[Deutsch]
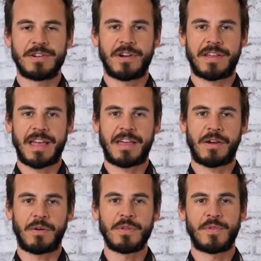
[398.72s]
noch
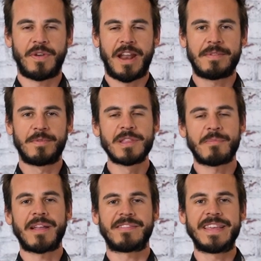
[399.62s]
gekrönt von einem
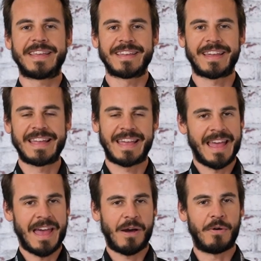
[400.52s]
wunderbaren Zickenkrieg.
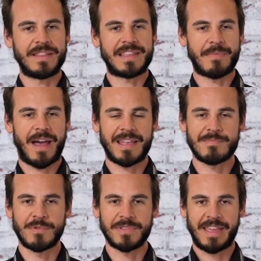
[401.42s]
Heute im
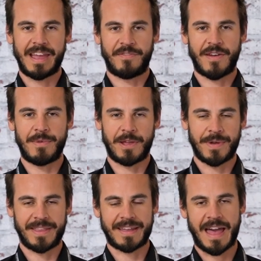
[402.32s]
Angebot die Herren Fabio
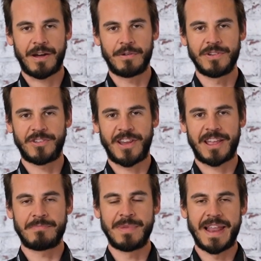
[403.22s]
Quattararo und
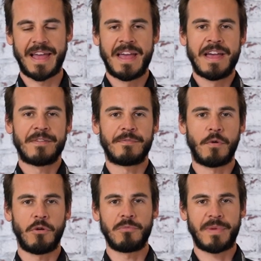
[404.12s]
Jack Miller.
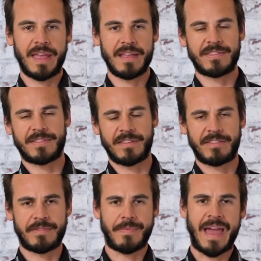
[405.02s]
Worum geht's?
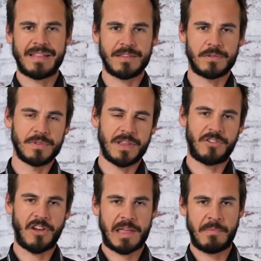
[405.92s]
Zweite Runde.
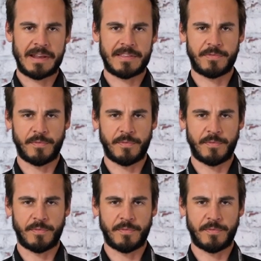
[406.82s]
Jack Miller ist